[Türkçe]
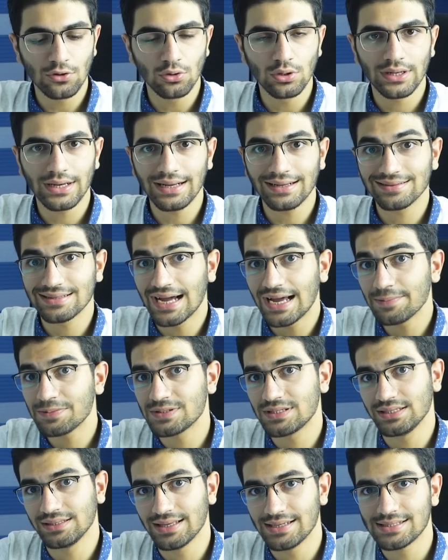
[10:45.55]
olarak
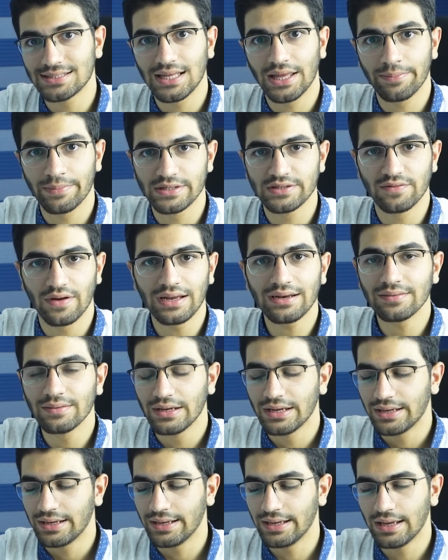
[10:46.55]
Type-C desteğimiz var.
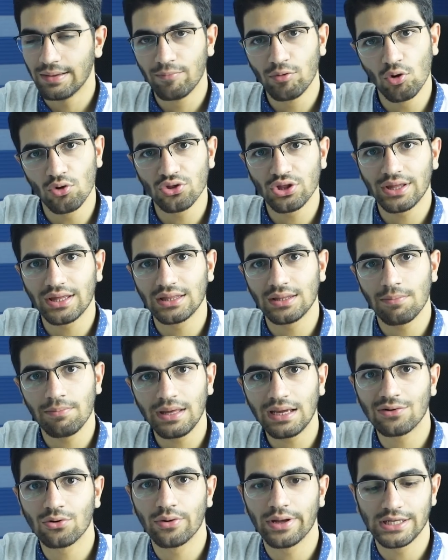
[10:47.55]
Ee, bir öncekinde
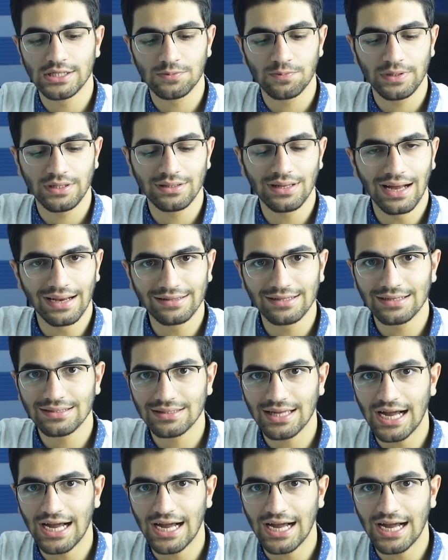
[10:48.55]
micro usbde artık